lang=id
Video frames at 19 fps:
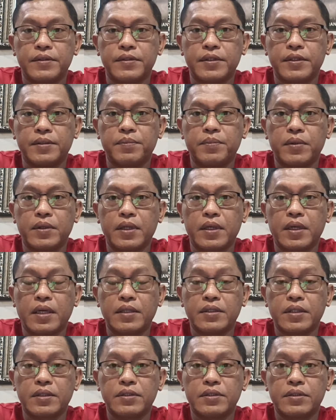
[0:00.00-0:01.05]
Jadi
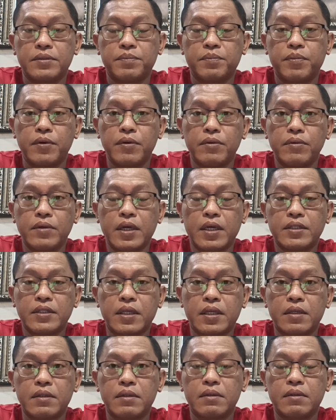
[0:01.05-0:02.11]
penegasan
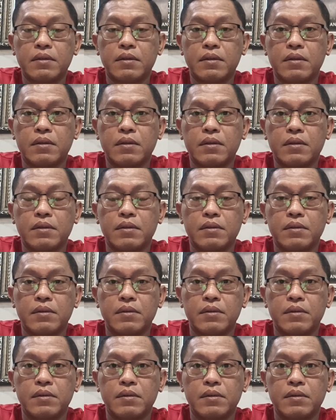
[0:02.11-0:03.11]
penugasan oh,